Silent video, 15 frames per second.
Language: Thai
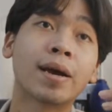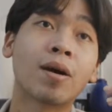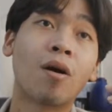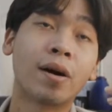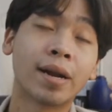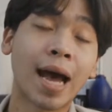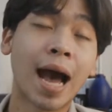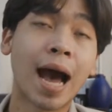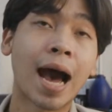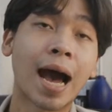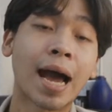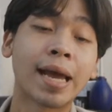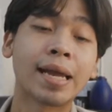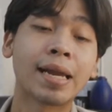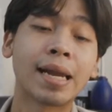ขอถ่า
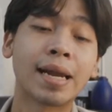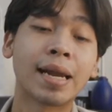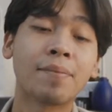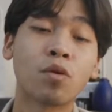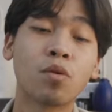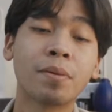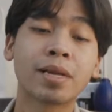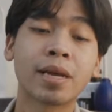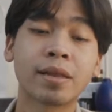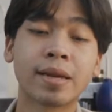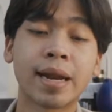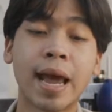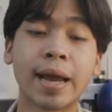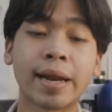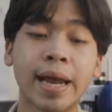ยและนำรูปไปจัดแส
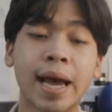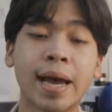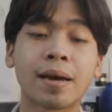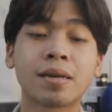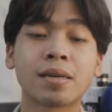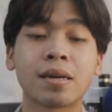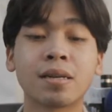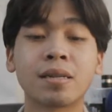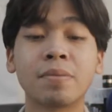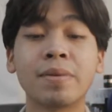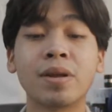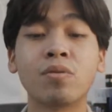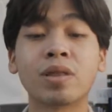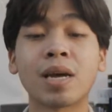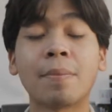ดงเนี้ยก็จะมี
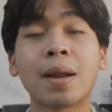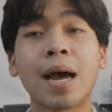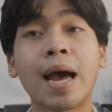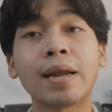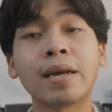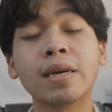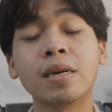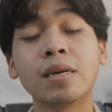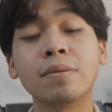อยู่สามร้านคือ